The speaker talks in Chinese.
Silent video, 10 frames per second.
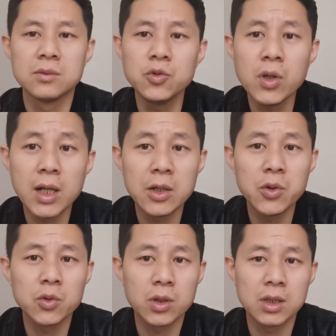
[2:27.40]
越来
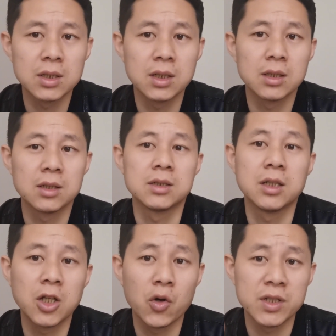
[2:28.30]
越多的人
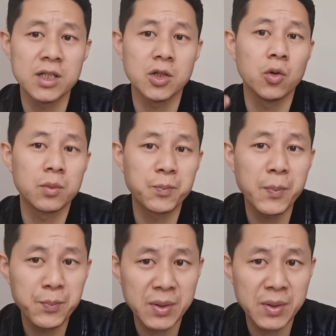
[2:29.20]
人老年以后。